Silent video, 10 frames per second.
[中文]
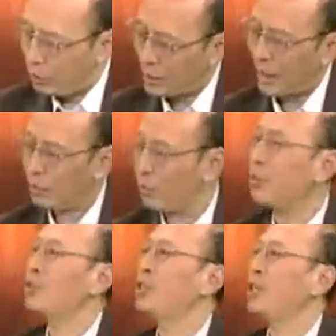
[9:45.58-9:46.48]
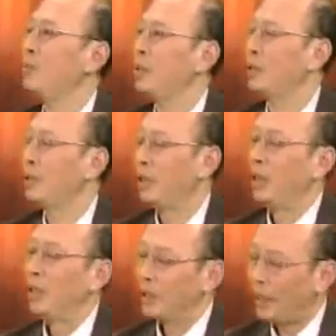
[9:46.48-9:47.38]
应该去查谁是泄密的，
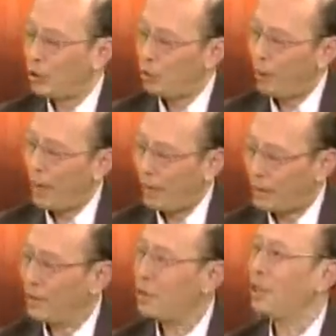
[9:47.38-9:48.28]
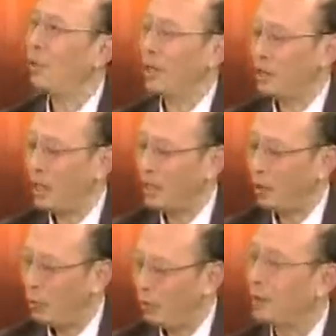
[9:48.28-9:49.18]
他去扒阿桑奇的话，恰
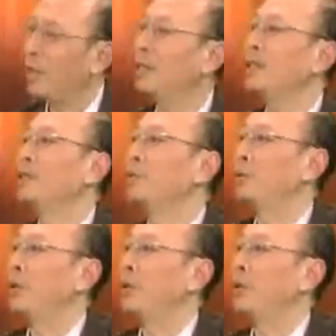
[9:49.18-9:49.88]
恰违反他的